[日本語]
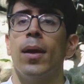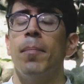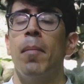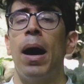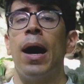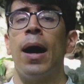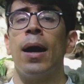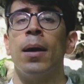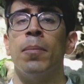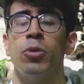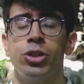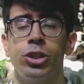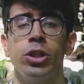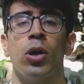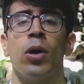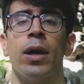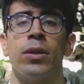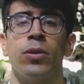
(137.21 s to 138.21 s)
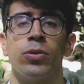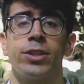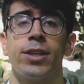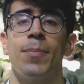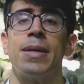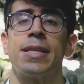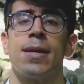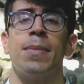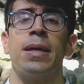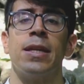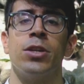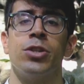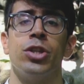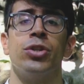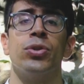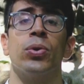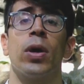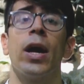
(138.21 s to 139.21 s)
まあもちろんあの様々な
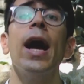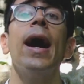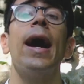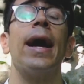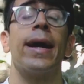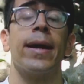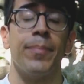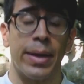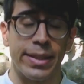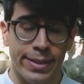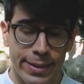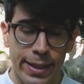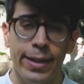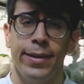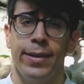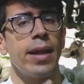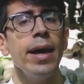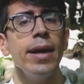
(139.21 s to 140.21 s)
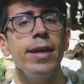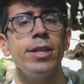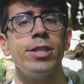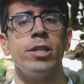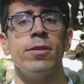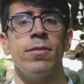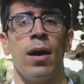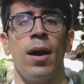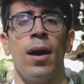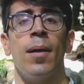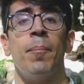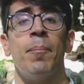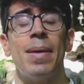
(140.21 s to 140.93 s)
事情がありますね第一は